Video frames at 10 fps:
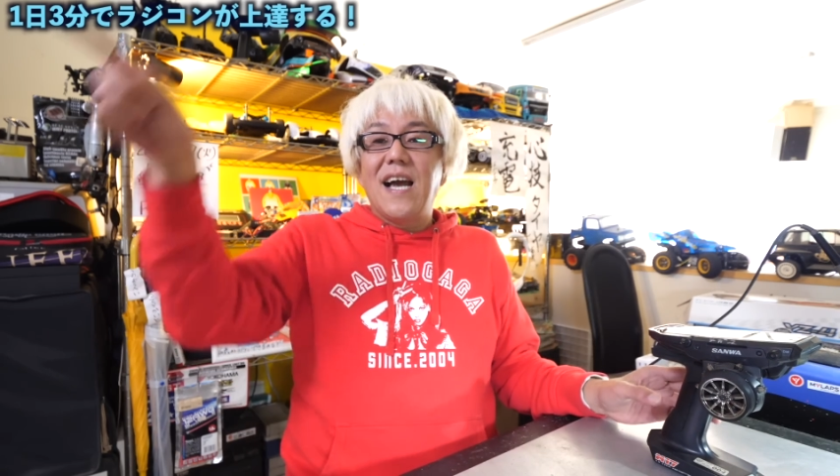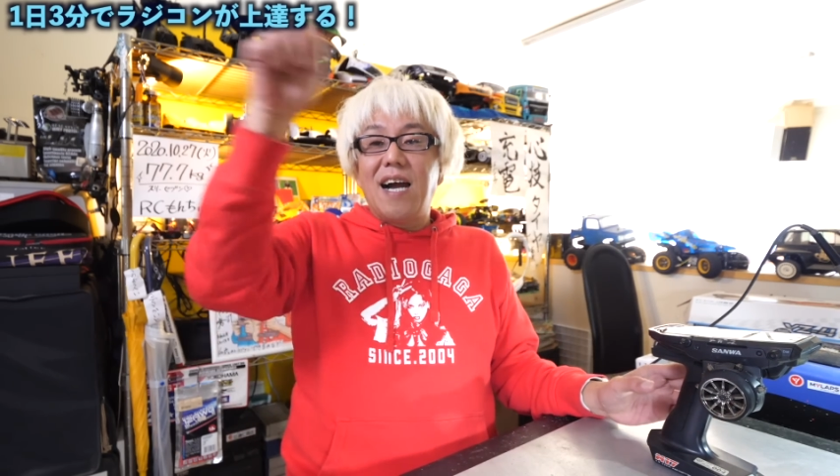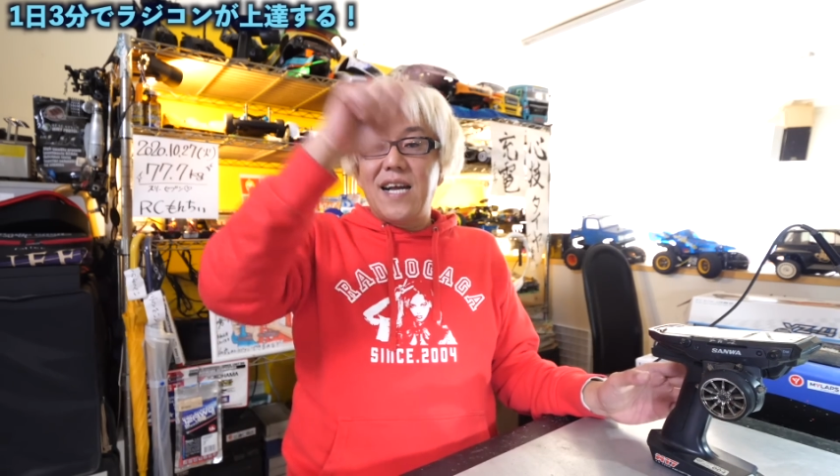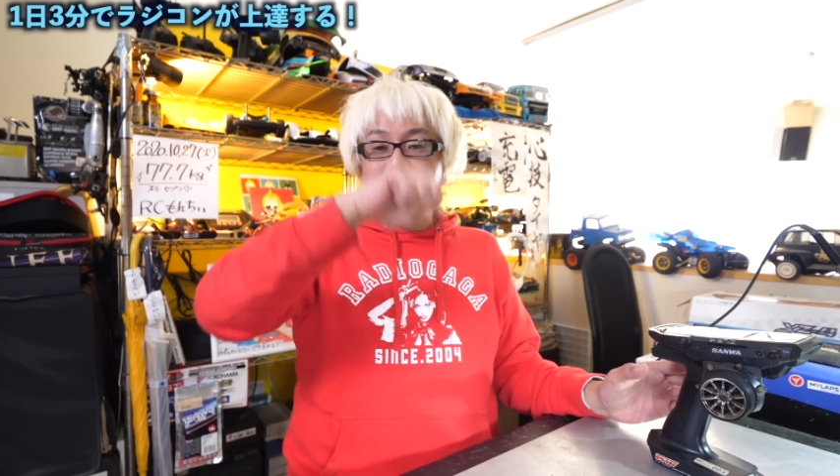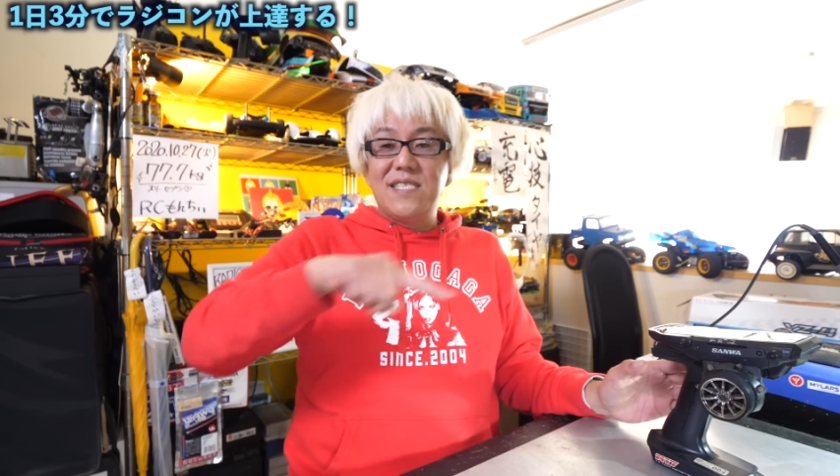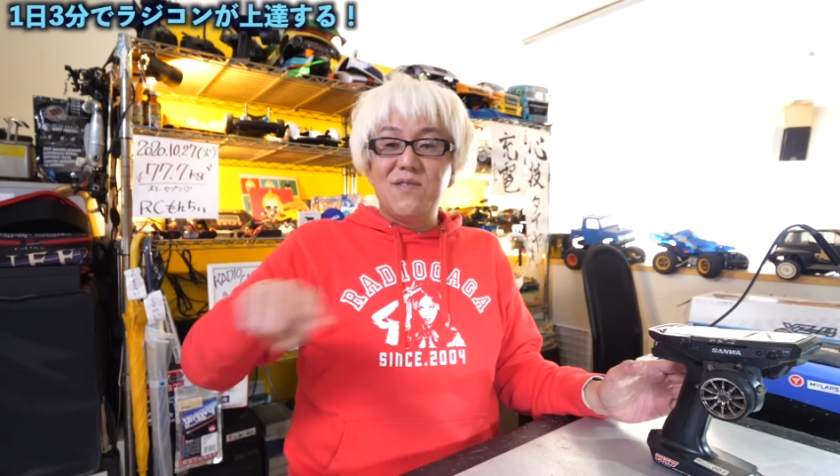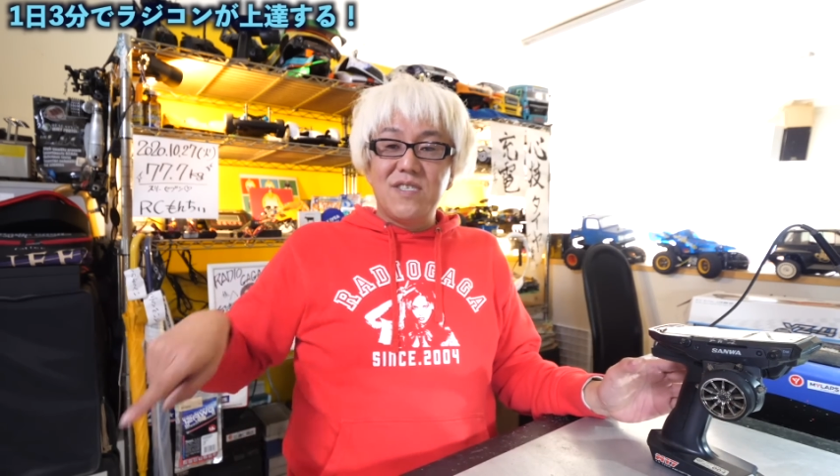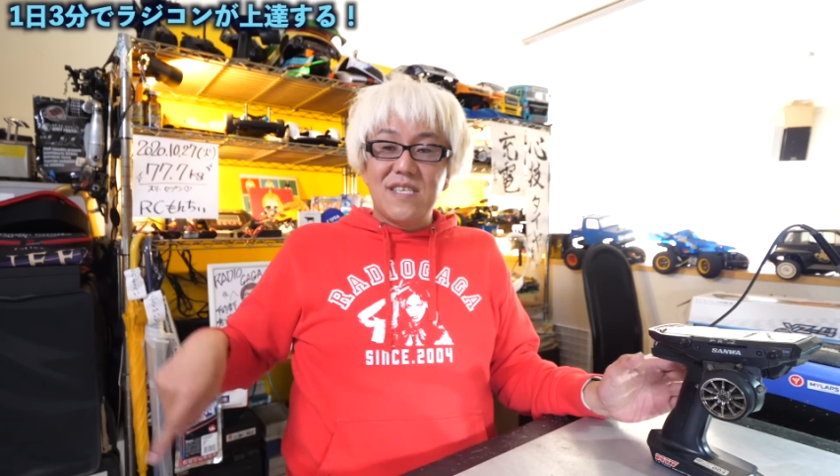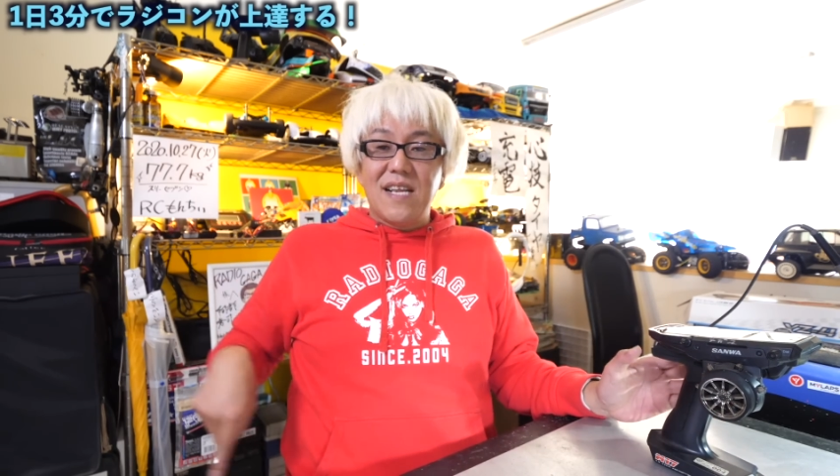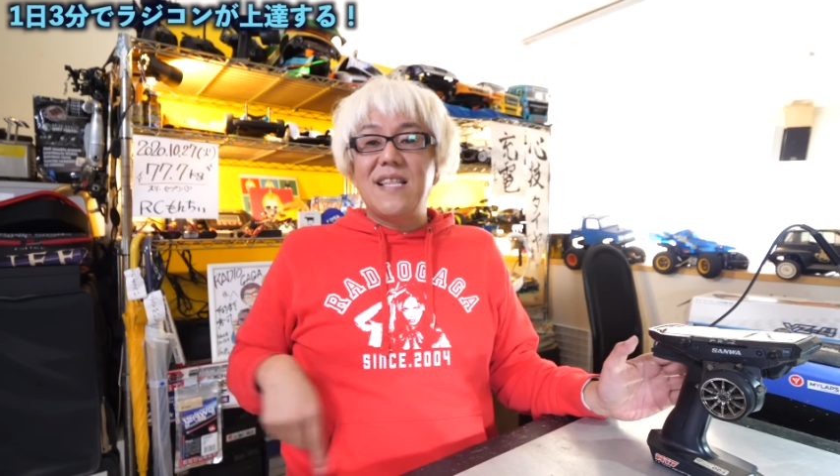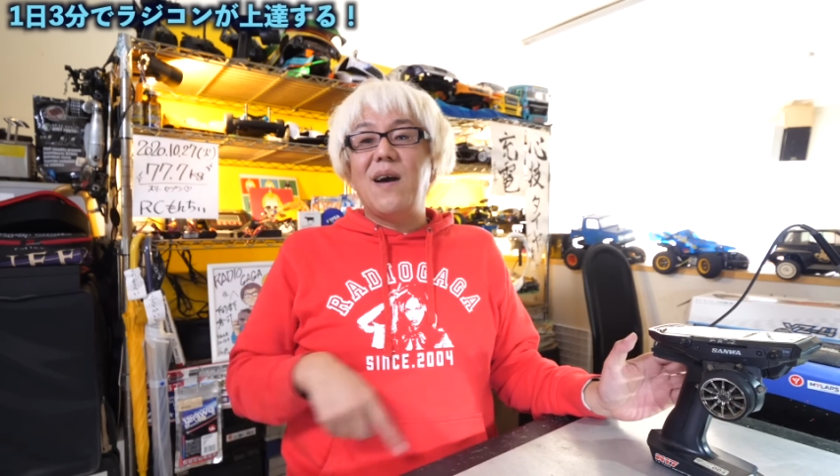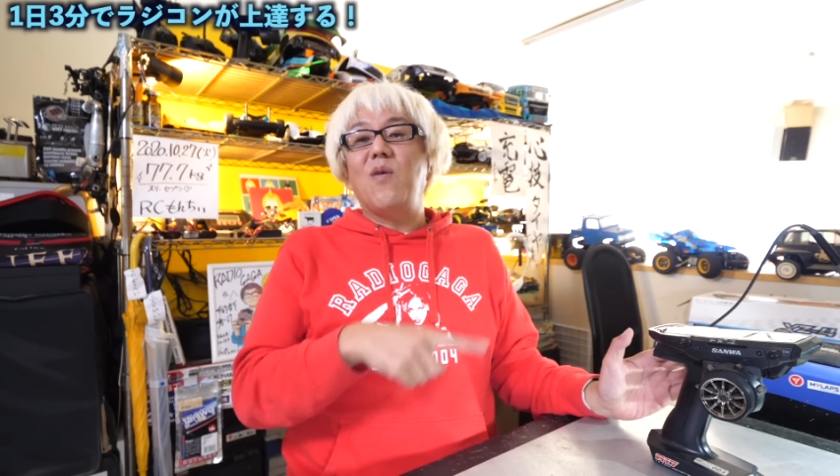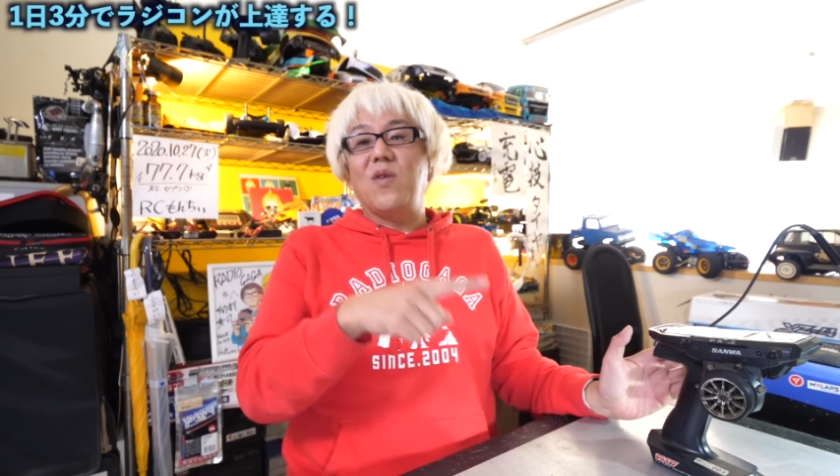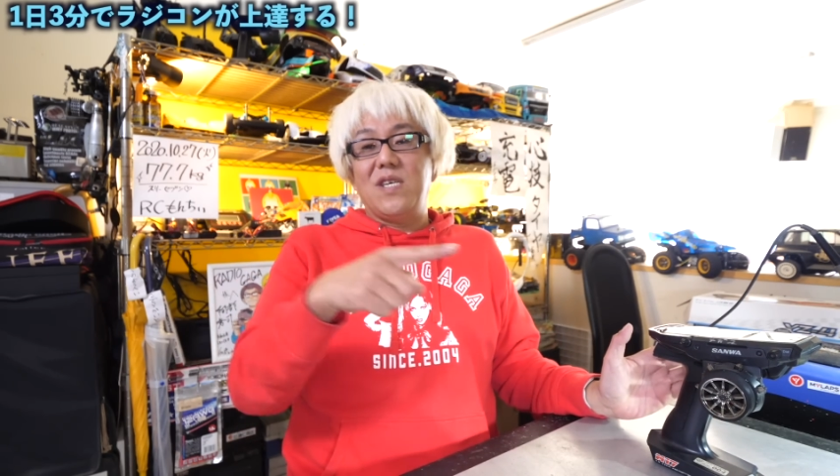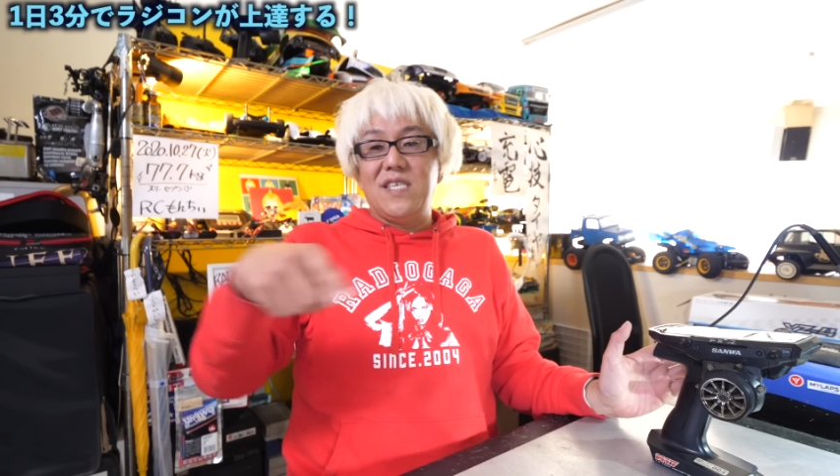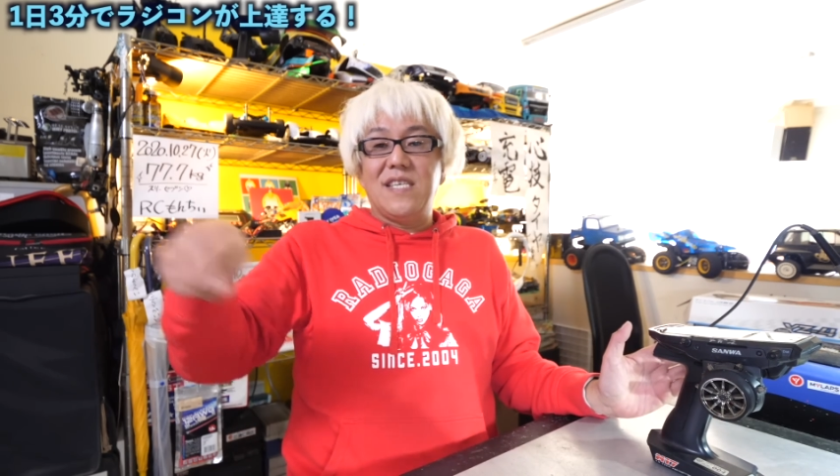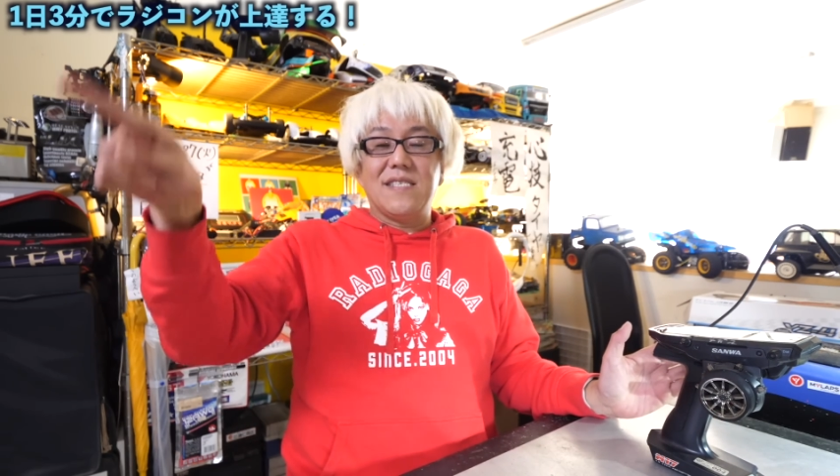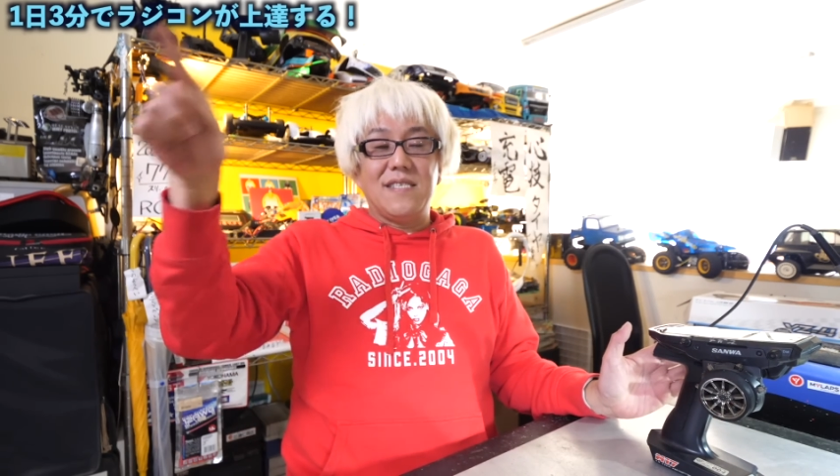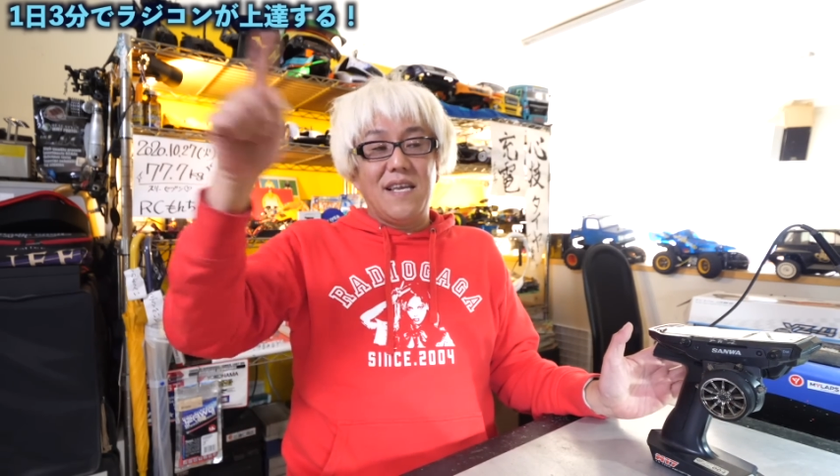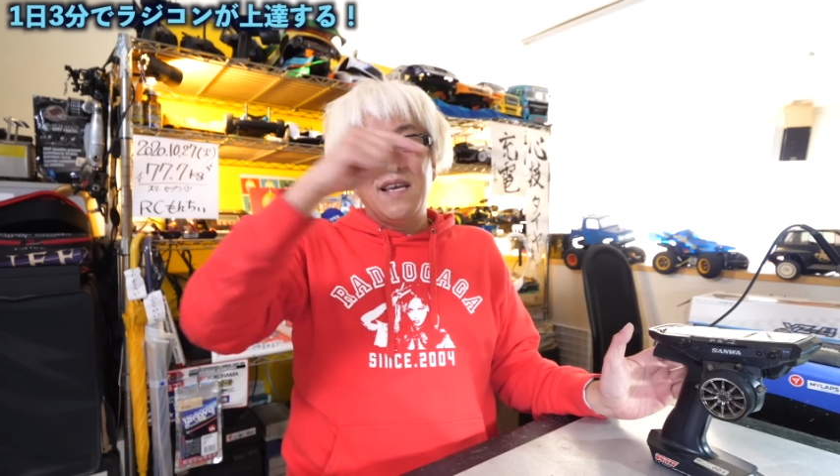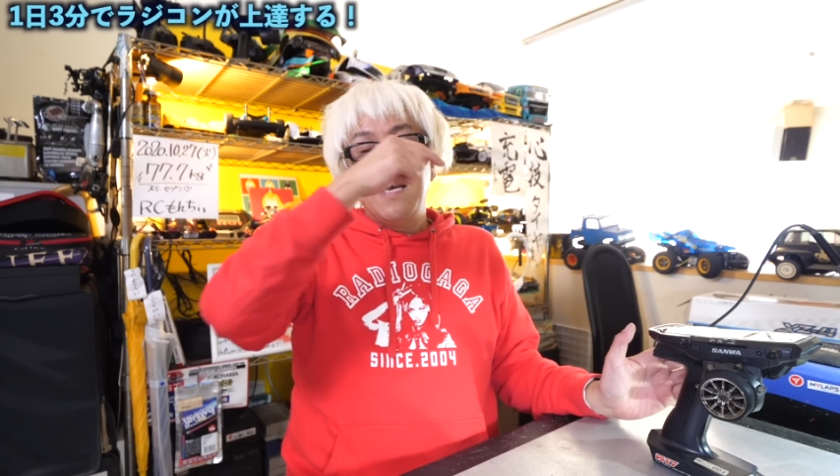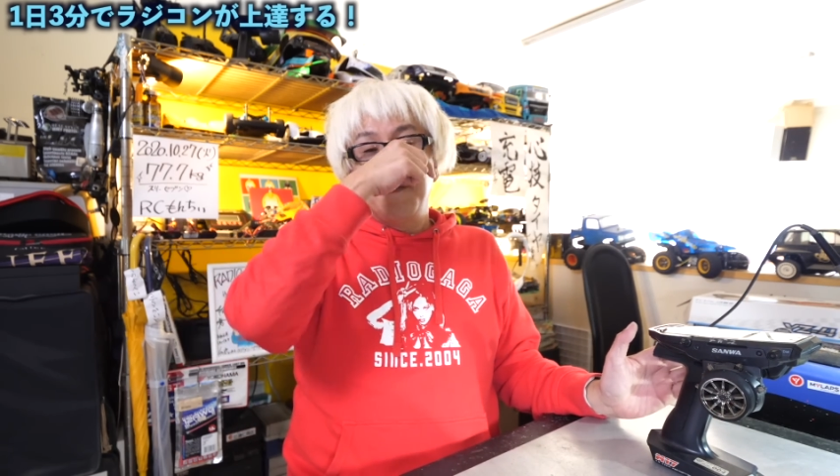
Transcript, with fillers: 8の字ならなおいいですね。